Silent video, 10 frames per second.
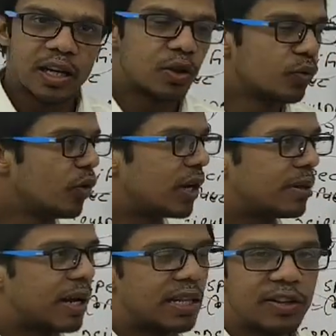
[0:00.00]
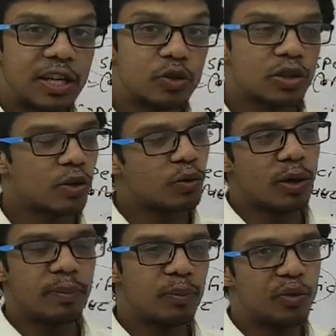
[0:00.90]
तो वो वाली बात है ये तो चलो वो
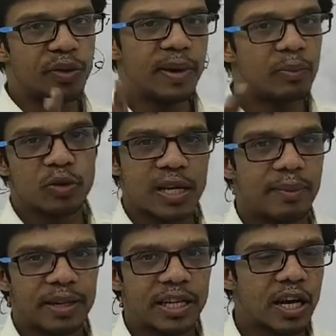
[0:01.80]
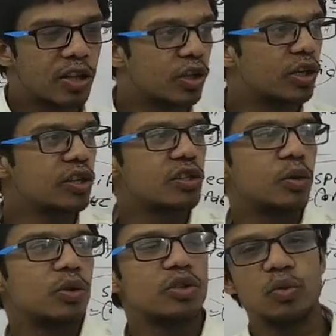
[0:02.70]
हम मूवी में हमको सामने दिखाते हैं कि इसने
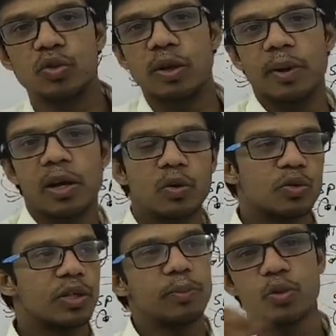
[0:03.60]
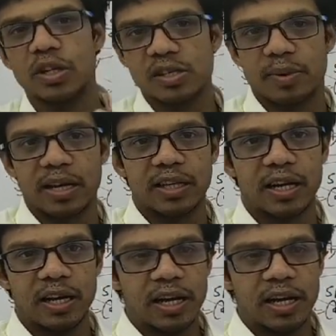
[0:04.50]
उधर से गुस्सा मारा और उसने भी उधर से मार दिया